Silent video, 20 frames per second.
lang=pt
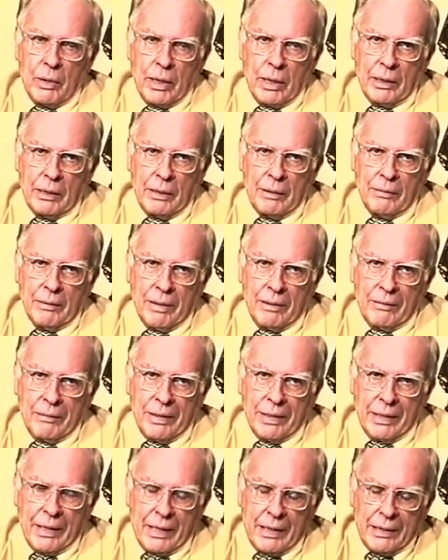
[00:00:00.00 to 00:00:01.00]
a gente vai
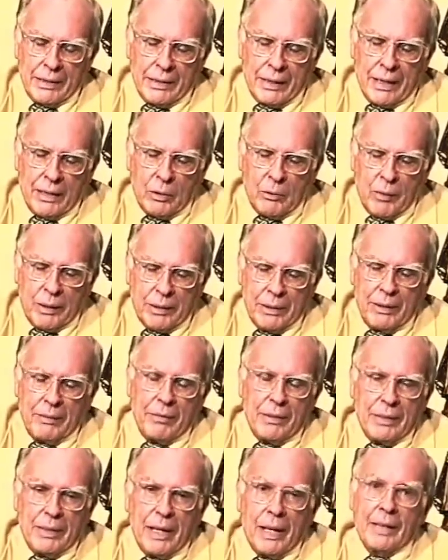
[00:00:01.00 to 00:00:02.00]
ver que ele está numa
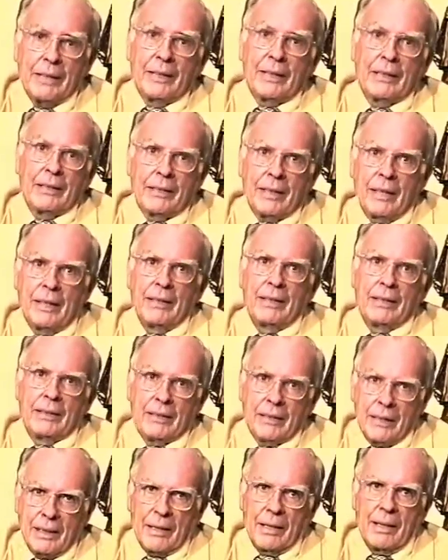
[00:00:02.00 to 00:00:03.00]
atividade
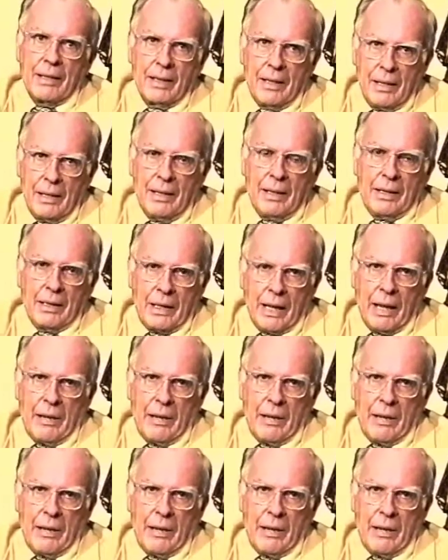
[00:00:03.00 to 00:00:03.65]
intensa, que